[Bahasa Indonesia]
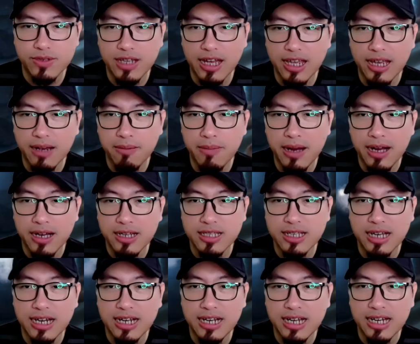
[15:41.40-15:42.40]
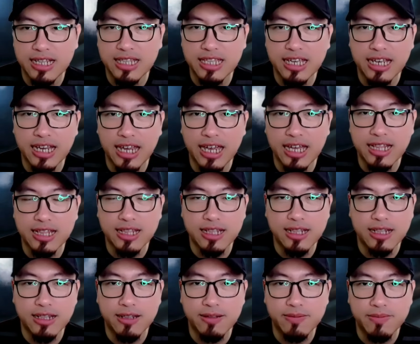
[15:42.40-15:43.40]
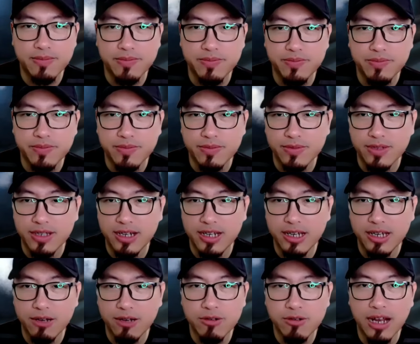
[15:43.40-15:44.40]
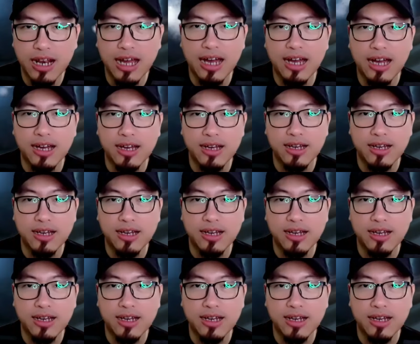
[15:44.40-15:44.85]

Sayang banget gak ada tiket. Jadi ya udahlah,